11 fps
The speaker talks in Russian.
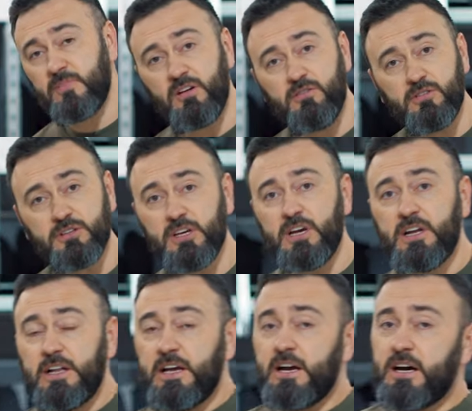Вот.
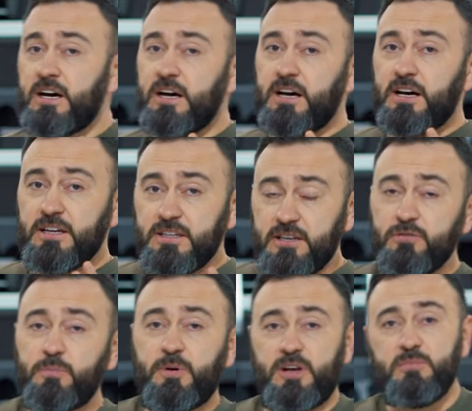А, и
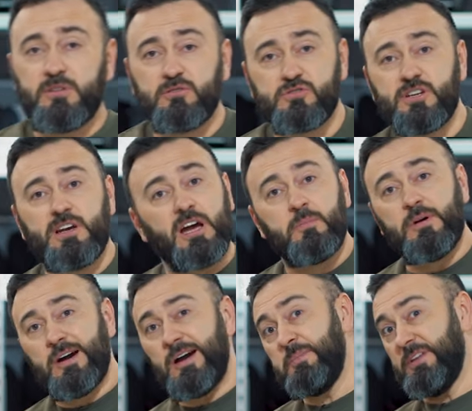его пора было уже как
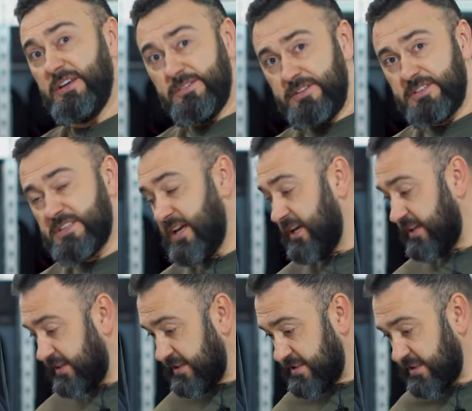бы обновить.
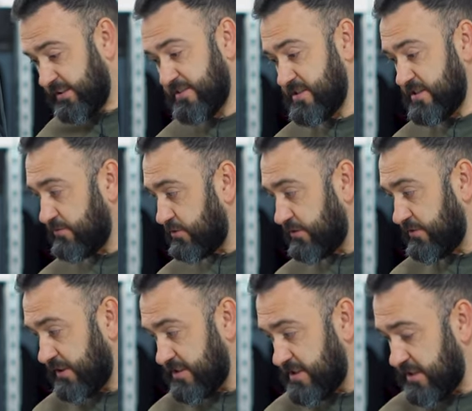И, соответственно, вот
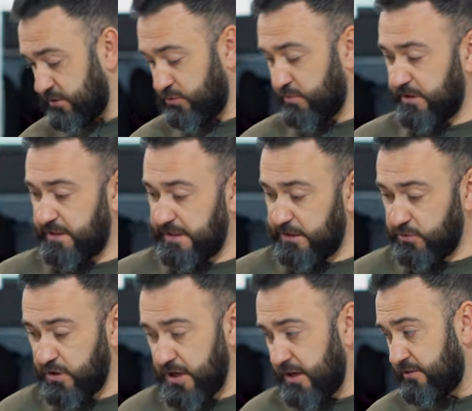выкатили эту
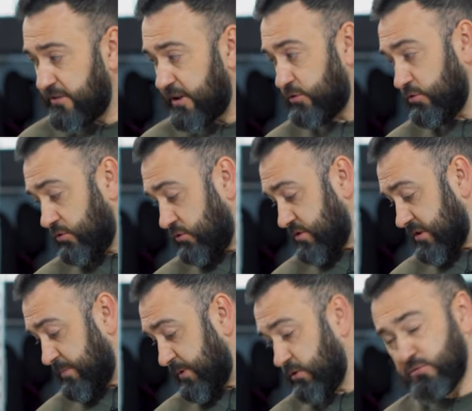модельку, в которую
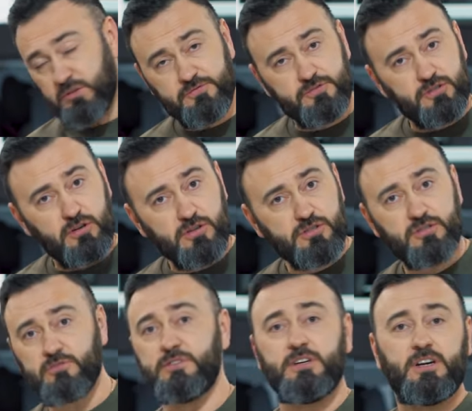запихнули все,
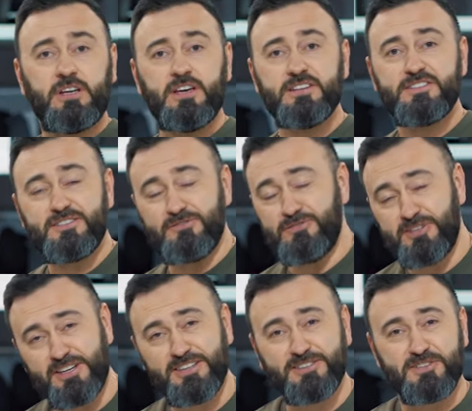что у них есть. И у
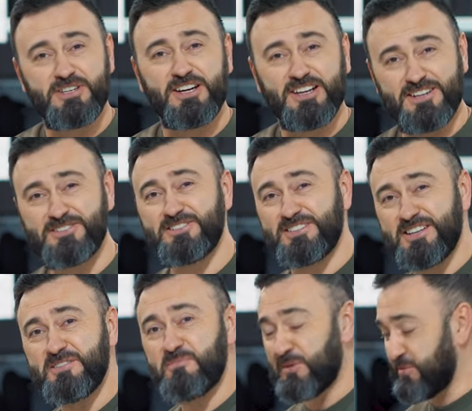них это очень хорошо,
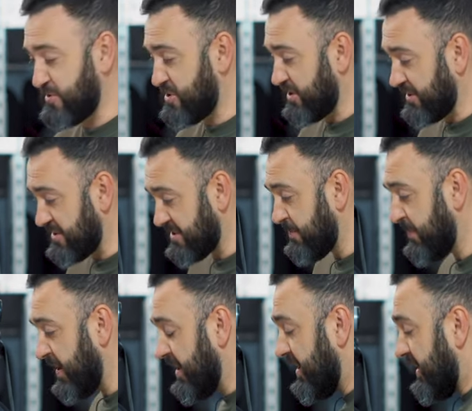кстати, получилось.
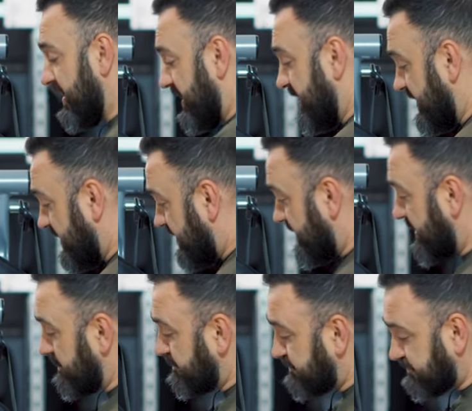
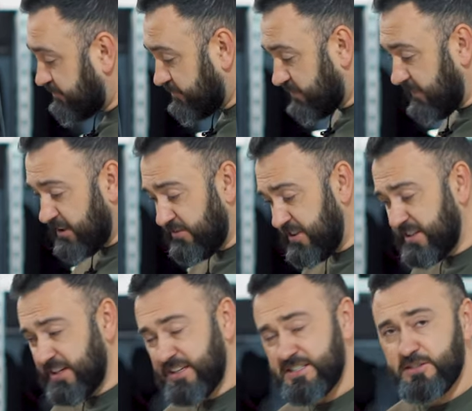А,
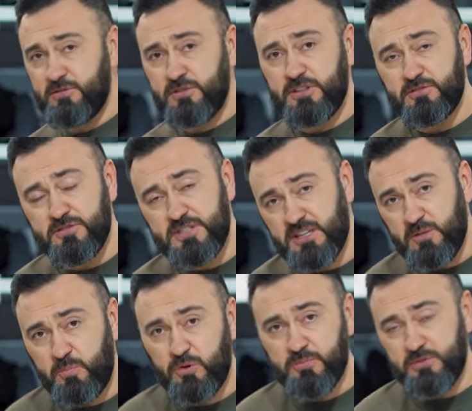Два-три категории, друзья,
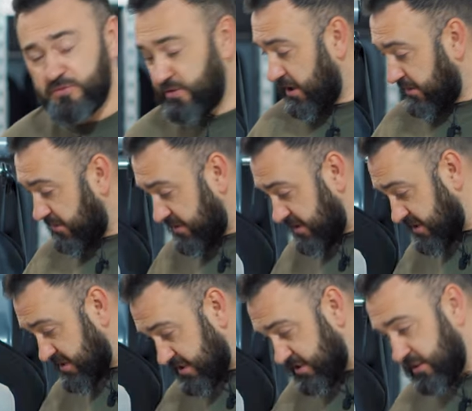напомню. Как вы видите,
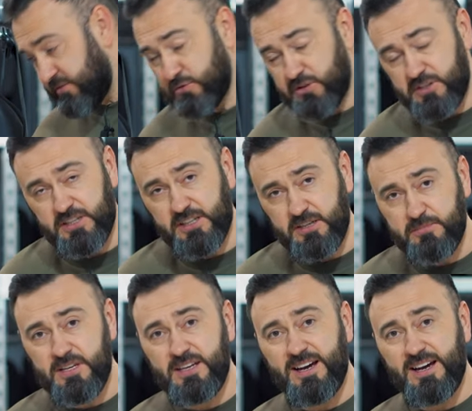здесь нет внутренних ремней.